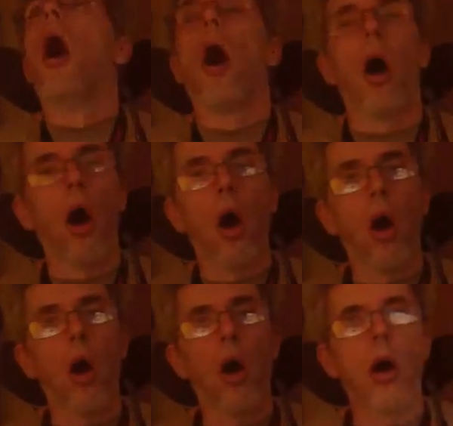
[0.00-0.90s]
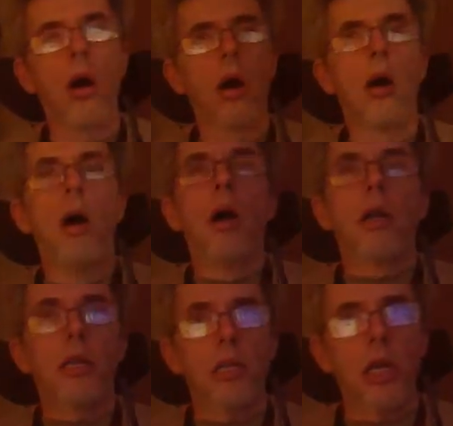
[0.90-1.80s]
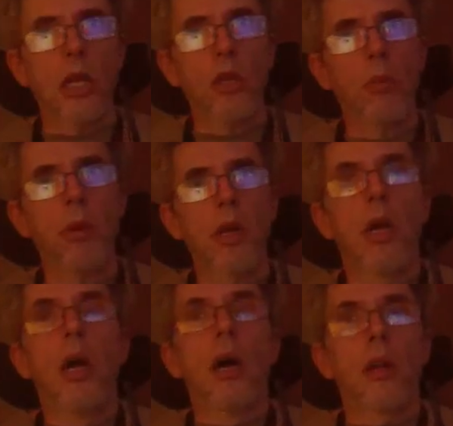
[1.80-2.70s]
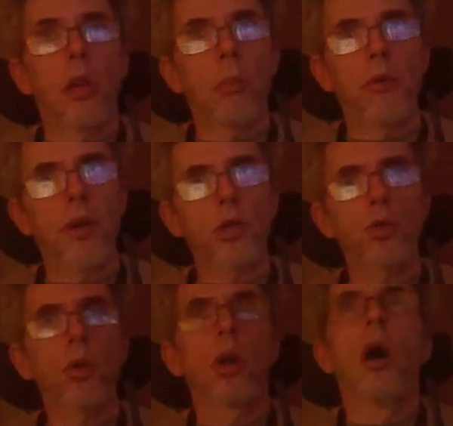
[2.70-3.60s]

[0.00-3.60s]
O, dzień dobry, dobry wieczór.